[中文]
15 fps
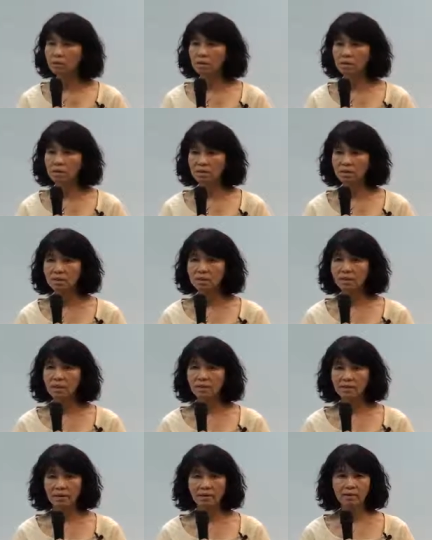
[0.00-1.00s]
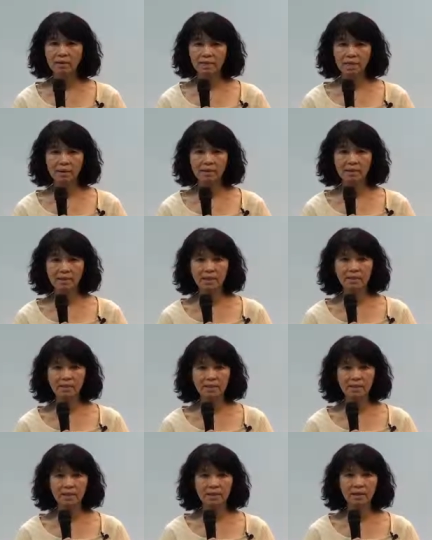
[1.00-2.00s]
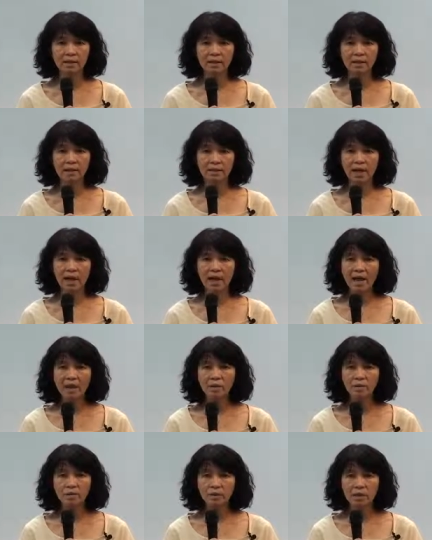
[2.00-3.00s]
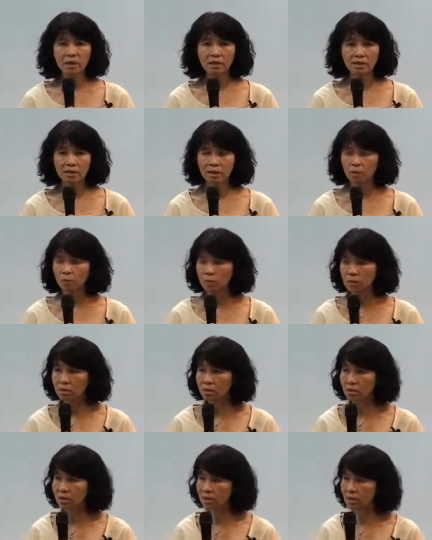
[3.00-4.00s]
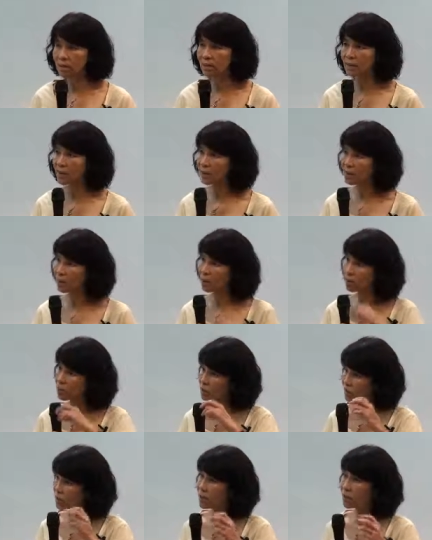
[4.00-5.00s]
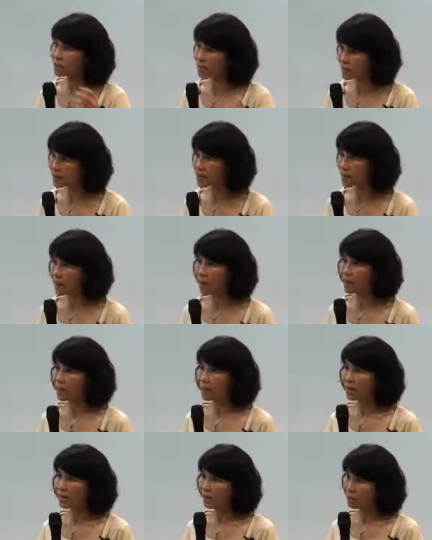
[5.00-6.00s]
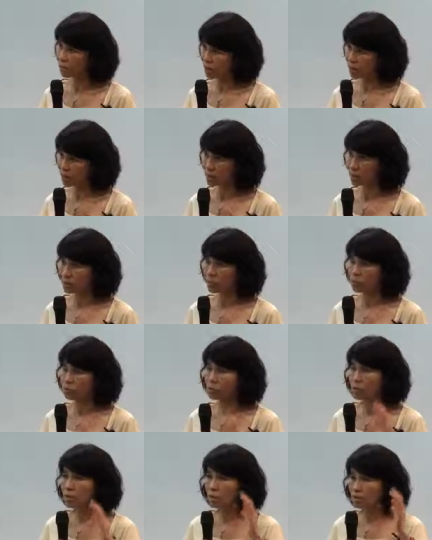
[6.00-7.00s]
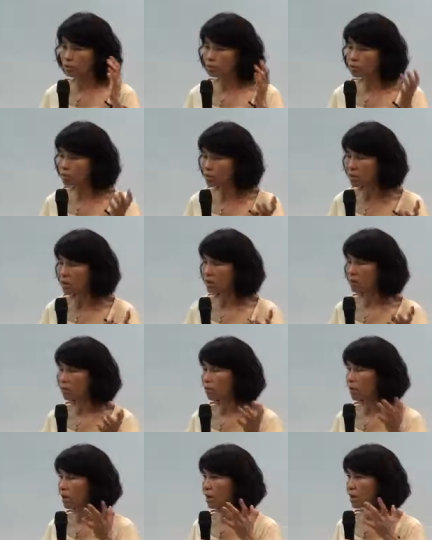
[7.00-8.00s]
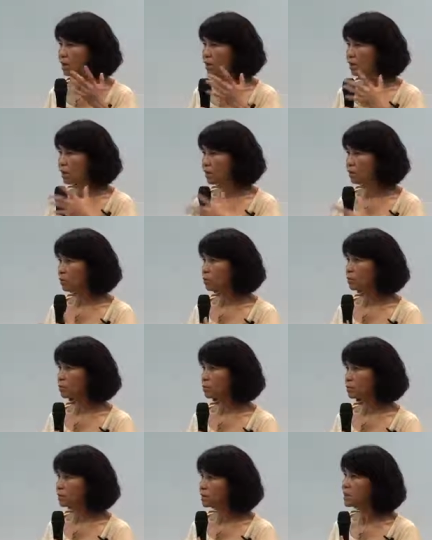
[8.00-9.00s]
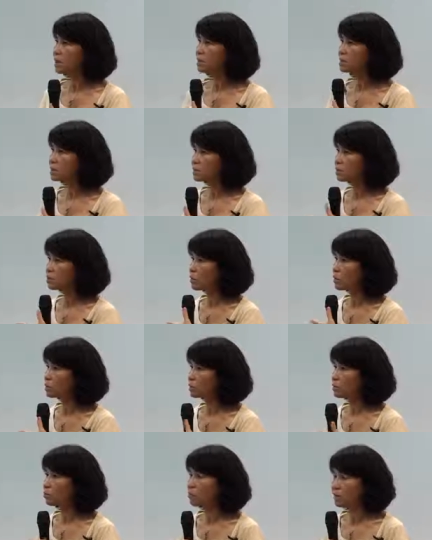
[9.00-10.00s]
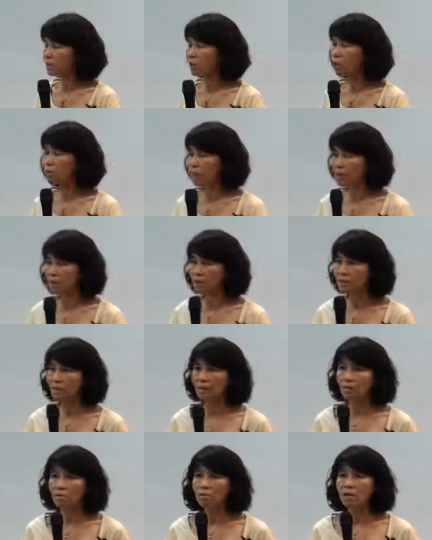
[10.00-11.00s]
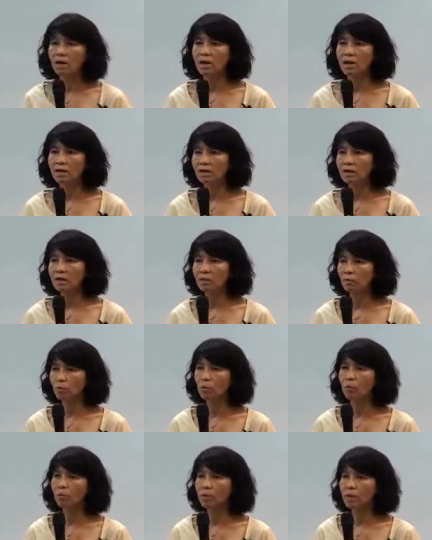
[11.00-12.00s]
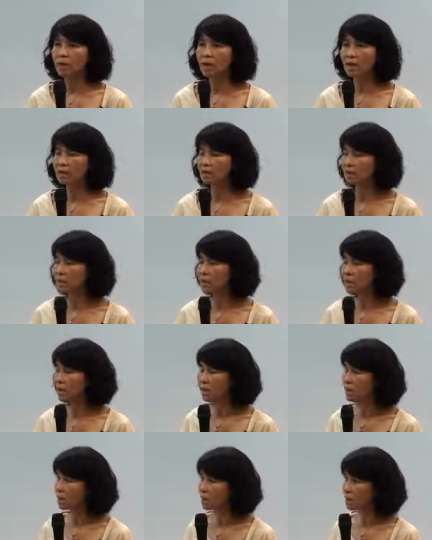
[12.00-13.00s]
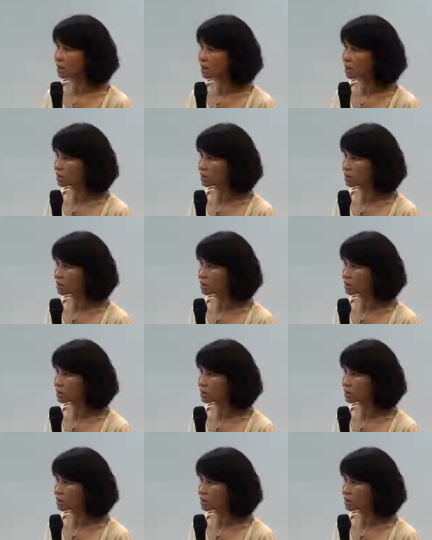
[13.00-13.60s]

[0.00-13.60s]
但是事实上，他讲这样的一个答案或这样结论之前，他应该有个前提啊，要有个前提说，如果是这样的话，呃，我这样子，呃，我的后面的讲话啊，我后面给的呃